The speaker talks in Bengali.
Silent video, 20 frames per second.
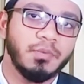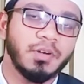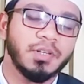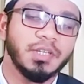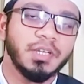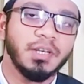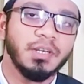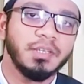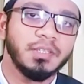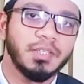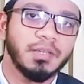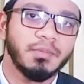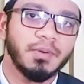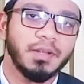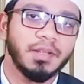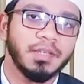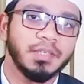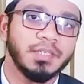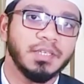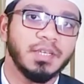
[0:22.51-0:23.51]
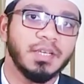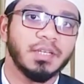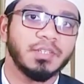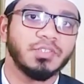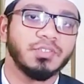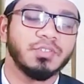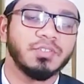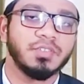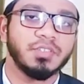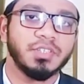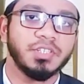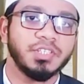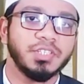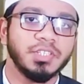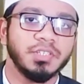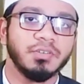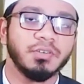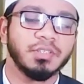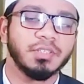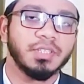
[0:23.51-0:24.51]
মডেল নিতে পারি যে একজন
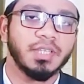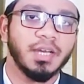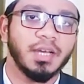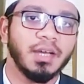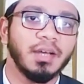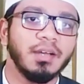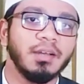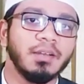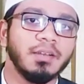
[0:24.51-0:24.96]
সৃষ্টিকর্তা